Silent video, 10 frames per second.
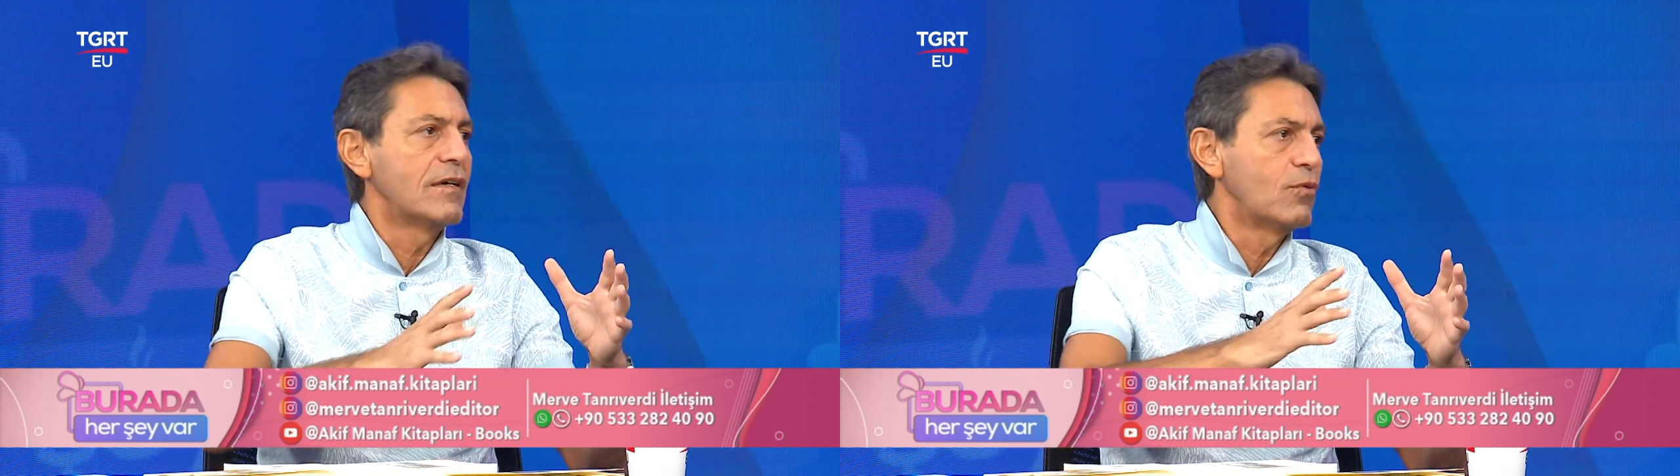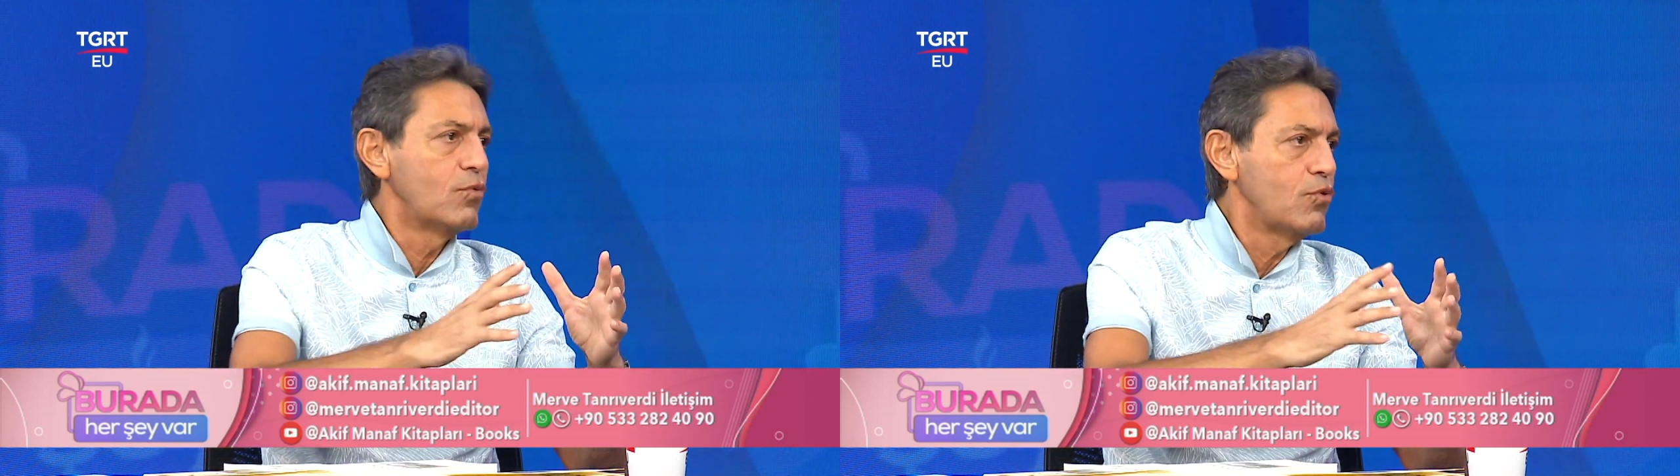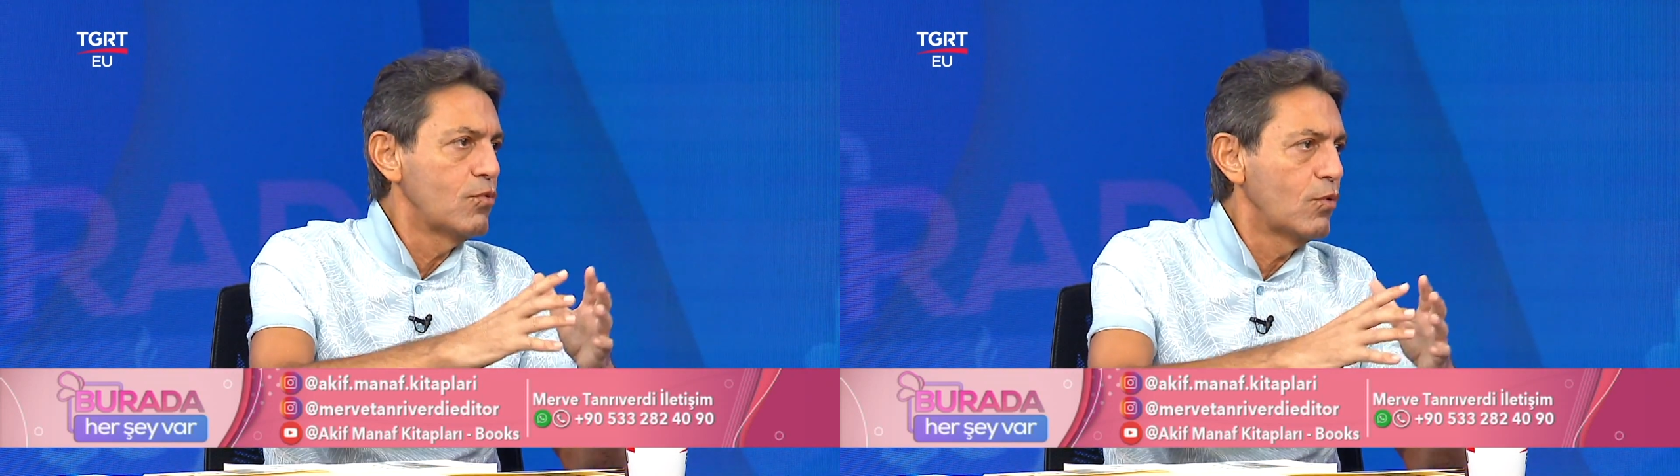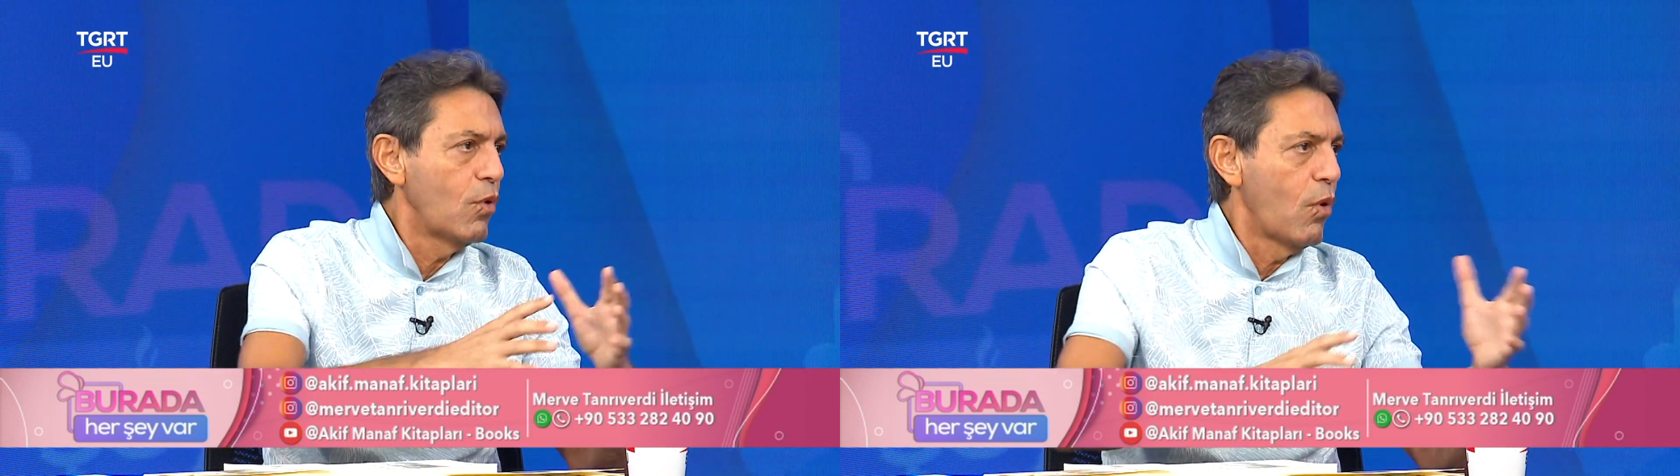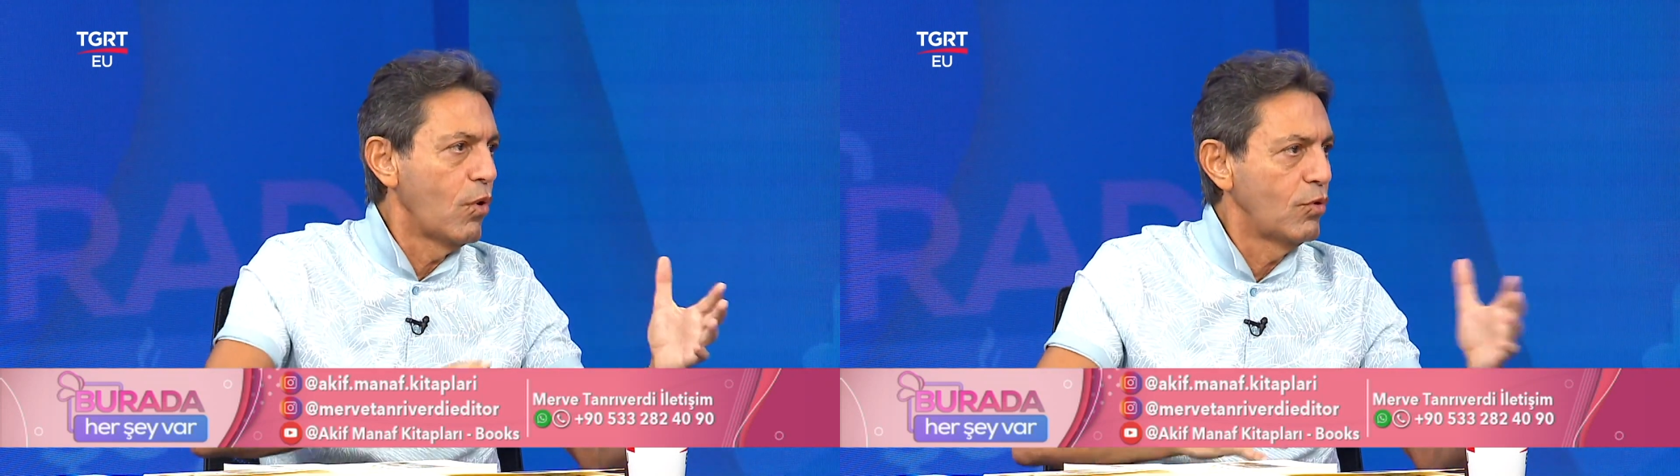uyumlu
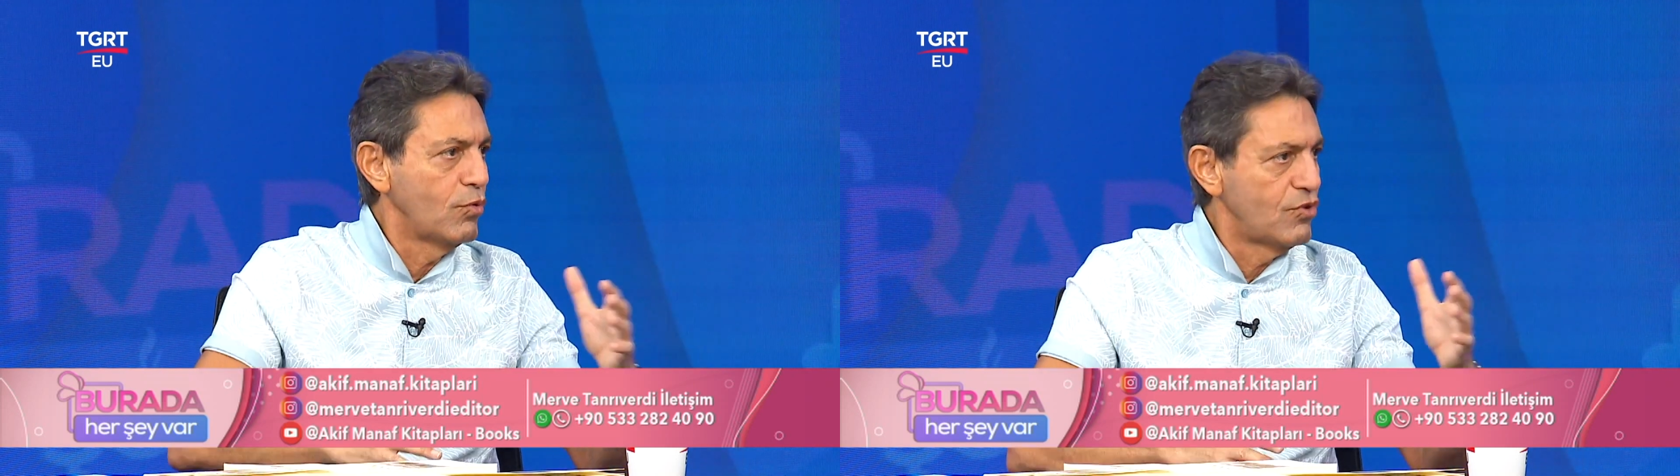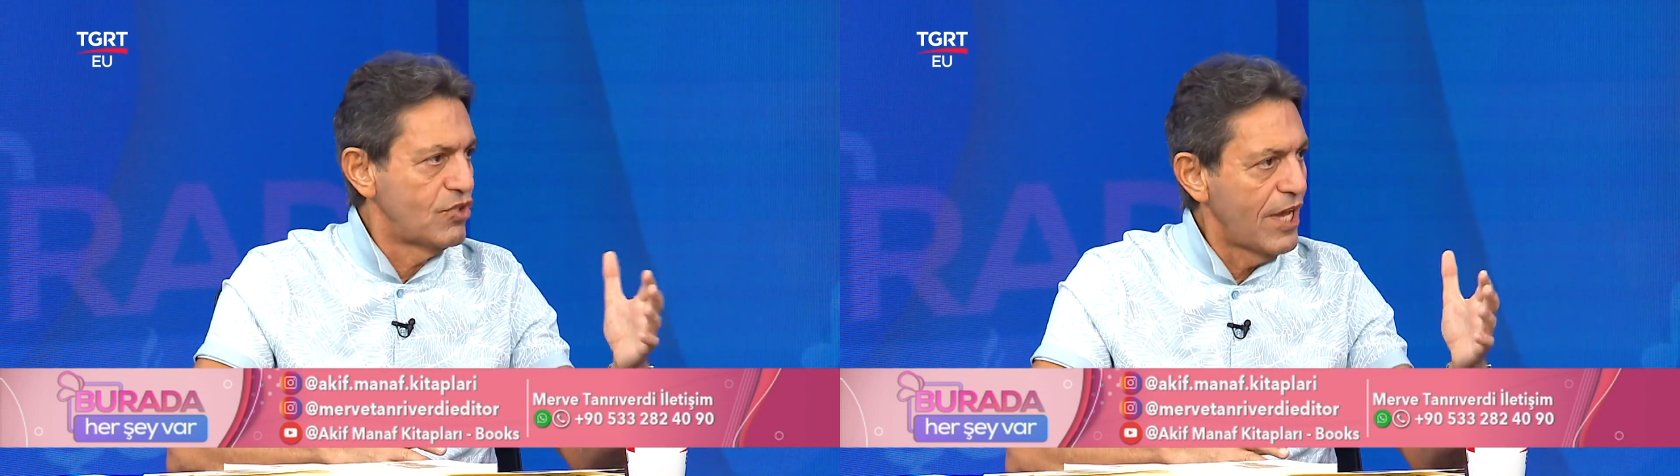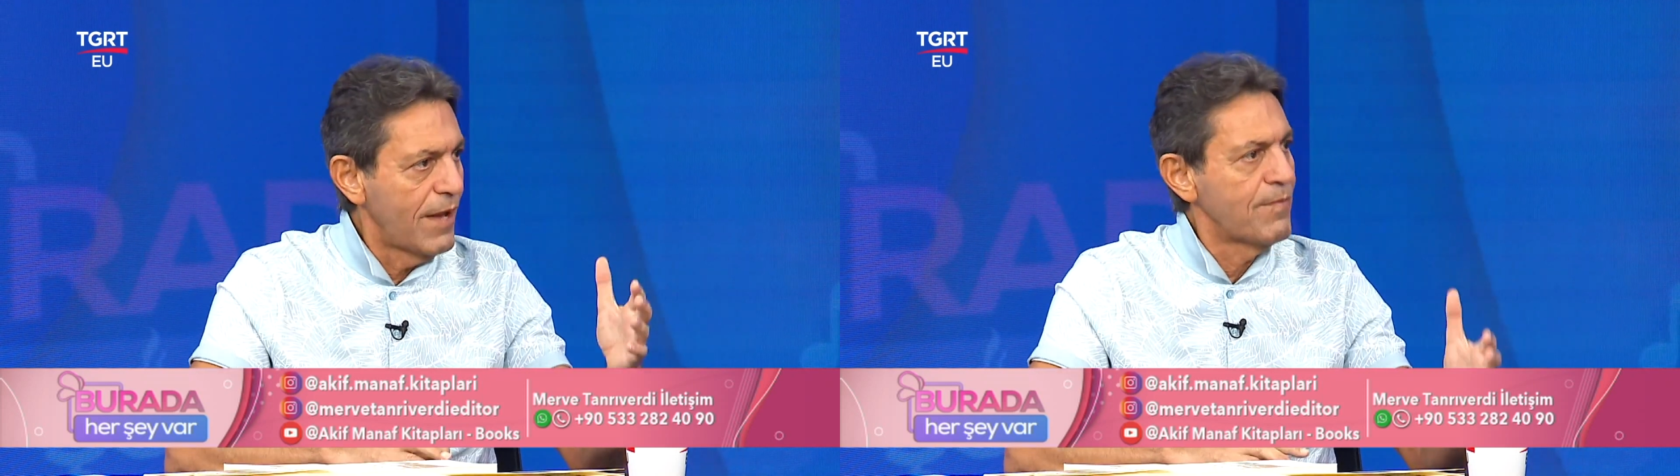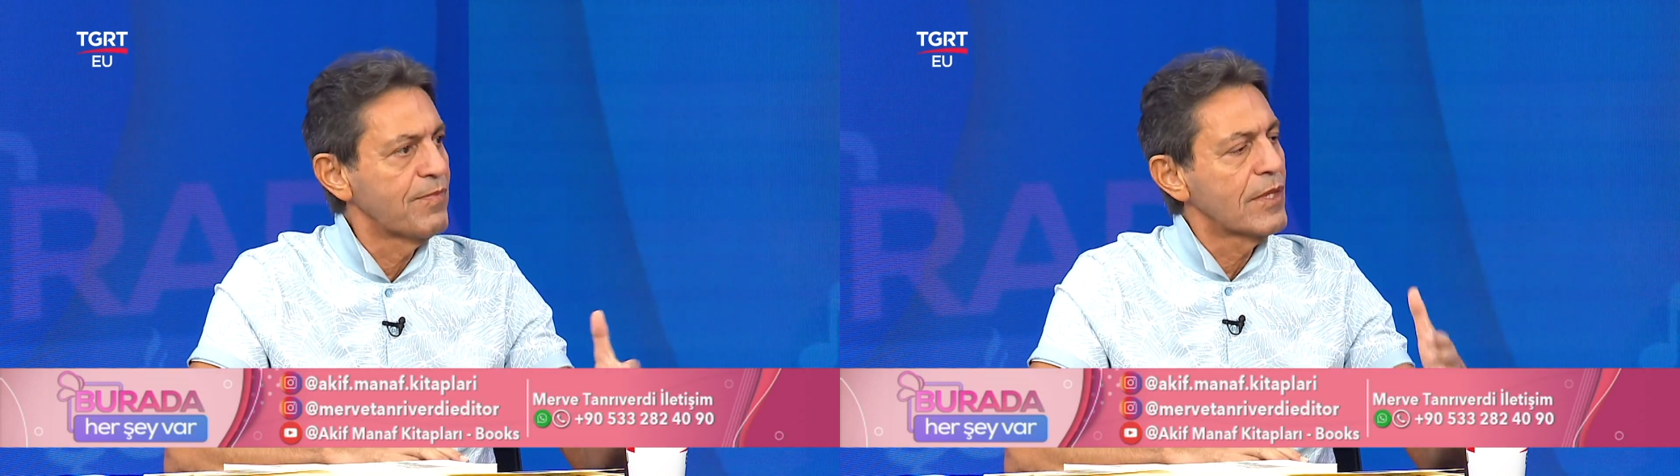olunca